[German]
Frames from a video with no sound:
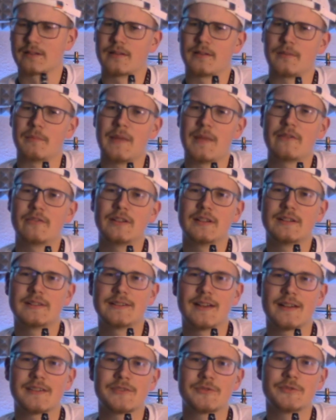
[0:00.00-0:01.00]
Mehr will ich
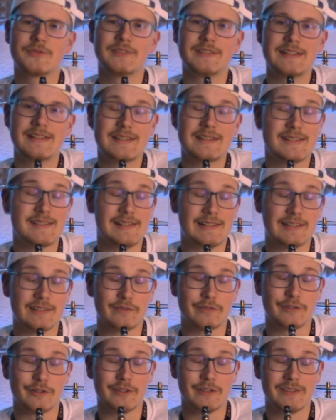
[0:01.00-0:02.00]
dazu nicht sagen,
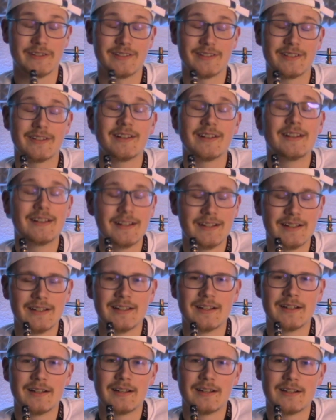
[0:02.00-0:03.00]
Freunde.
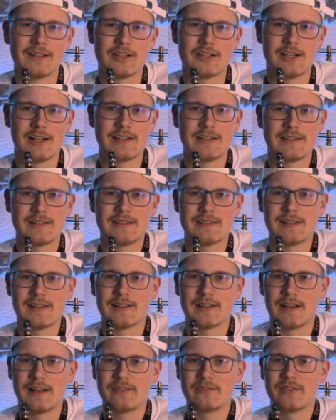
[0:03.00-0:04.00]
Schaltet Dienstag
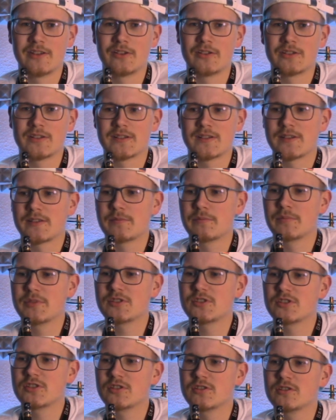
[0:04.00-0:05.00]
ein, wenn euch das jetzt ein
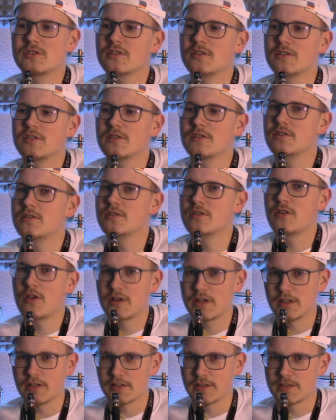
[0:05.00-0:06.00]
bisschen
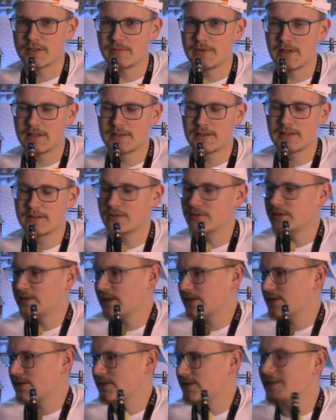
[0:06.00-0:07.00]
neugierig gemacht hat. Und
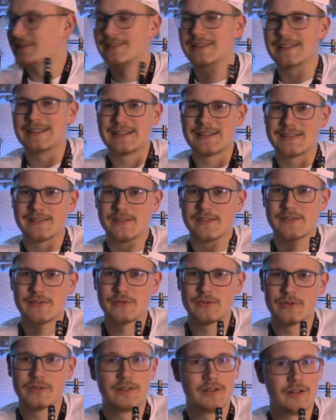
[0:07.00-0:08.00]
jetzt der letzte
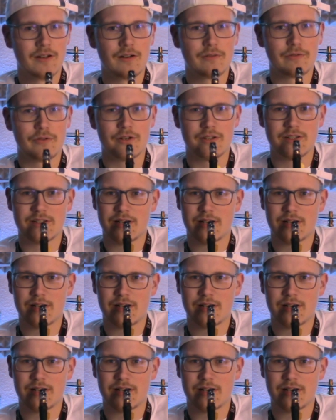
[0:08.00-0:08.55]
Zug auf euch.